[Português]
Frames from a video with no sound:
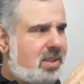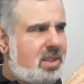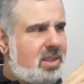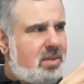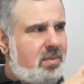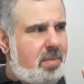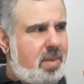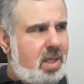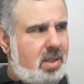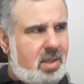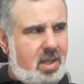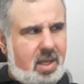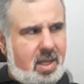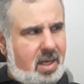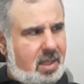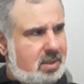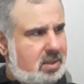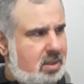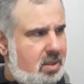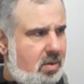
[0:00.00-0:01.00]
sentimento em
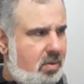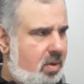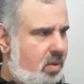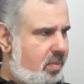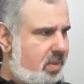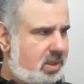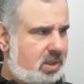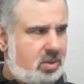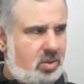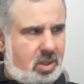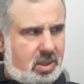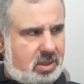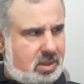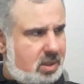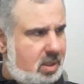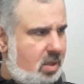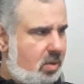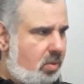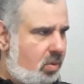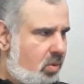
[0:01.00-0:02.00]
relação a uma
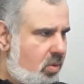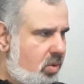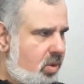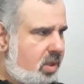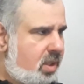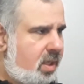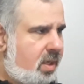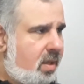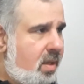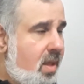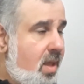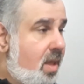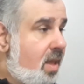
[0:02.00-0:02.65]
situação ou outra.